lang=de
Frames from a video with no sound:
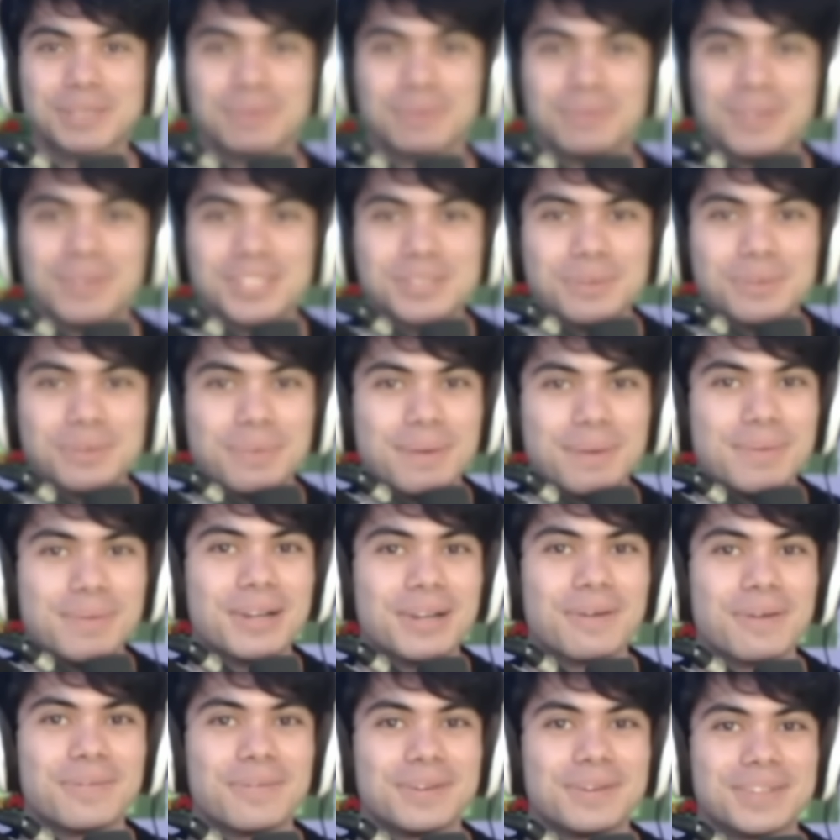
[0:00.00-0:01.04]
und Streamer
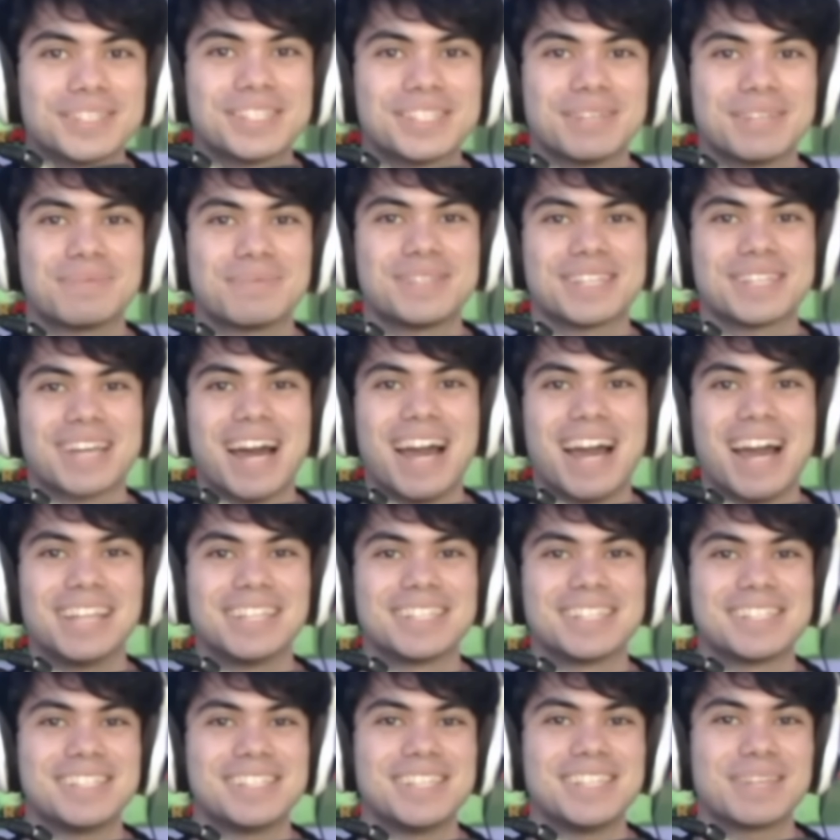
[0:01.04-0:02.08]
und außerdem
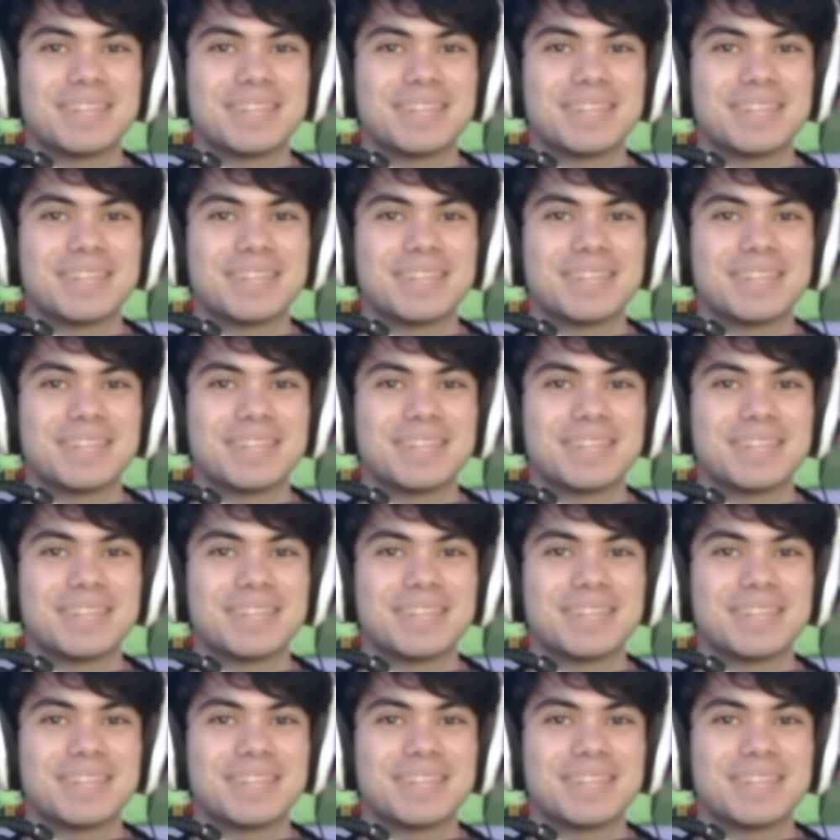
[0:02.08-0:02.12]
ein